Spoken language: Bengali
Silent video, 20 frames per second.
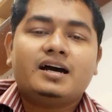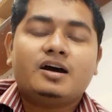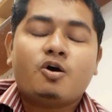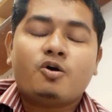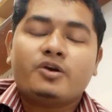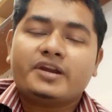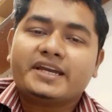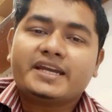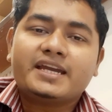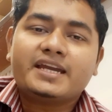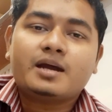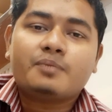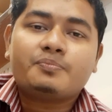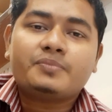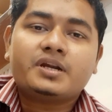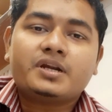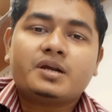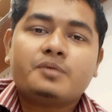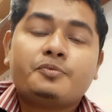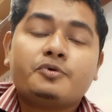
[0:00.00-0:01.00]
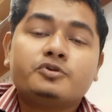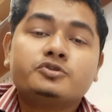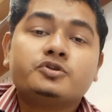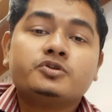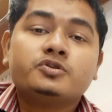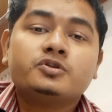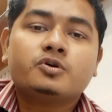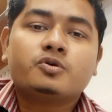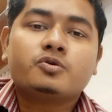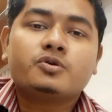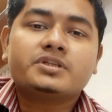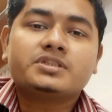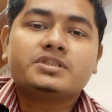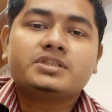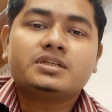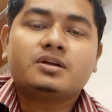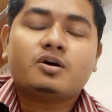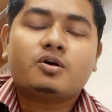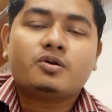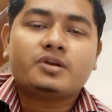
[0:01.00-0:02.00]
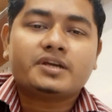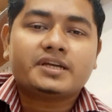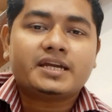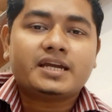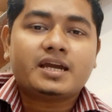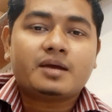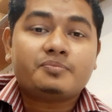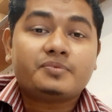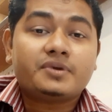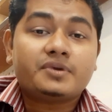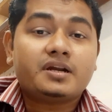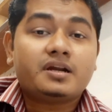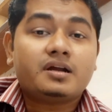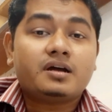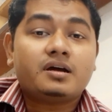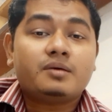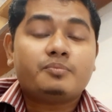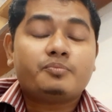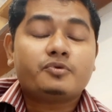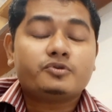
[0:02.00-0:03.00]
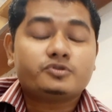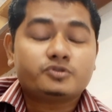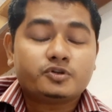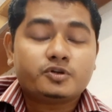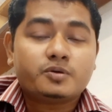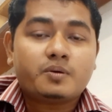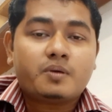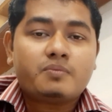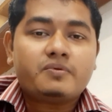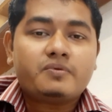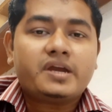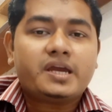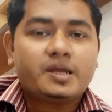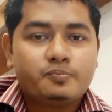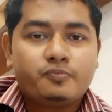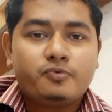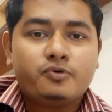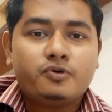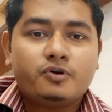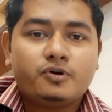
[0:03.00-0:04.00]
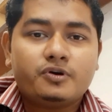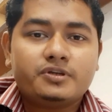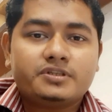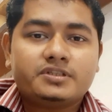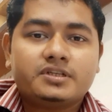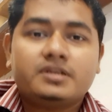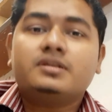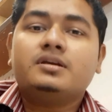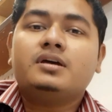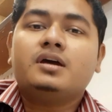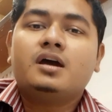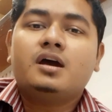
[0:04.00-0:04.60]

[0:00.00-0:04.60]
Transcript: অনেকেই আপনারা পছন্দ করেছেন অনেকেই আপনারা প্রচণ্ডভাবে হেল্পফুল হয়েছেন